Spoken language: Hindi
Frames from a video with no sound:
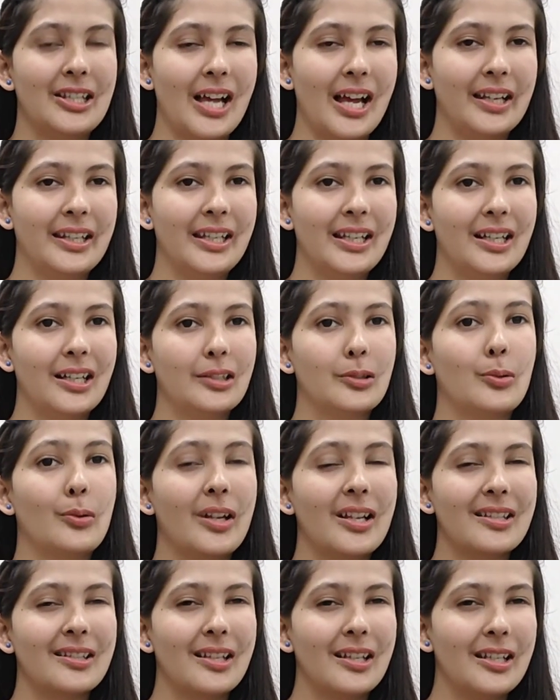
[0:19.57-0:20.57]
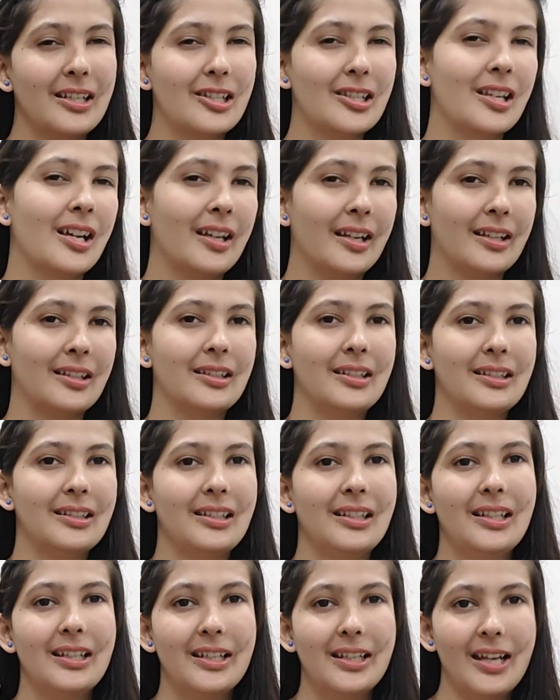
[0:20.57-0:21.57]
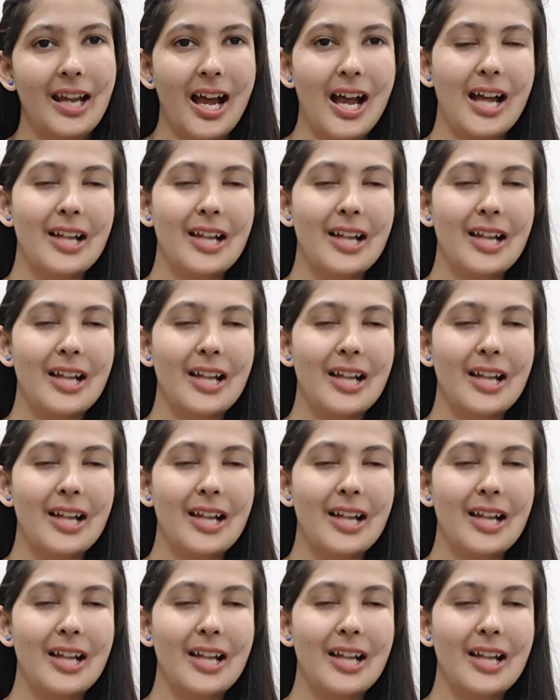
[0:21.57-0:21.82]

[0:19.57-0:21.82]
जानने का थोड़ा सा इच्छा रहती थी लेकिन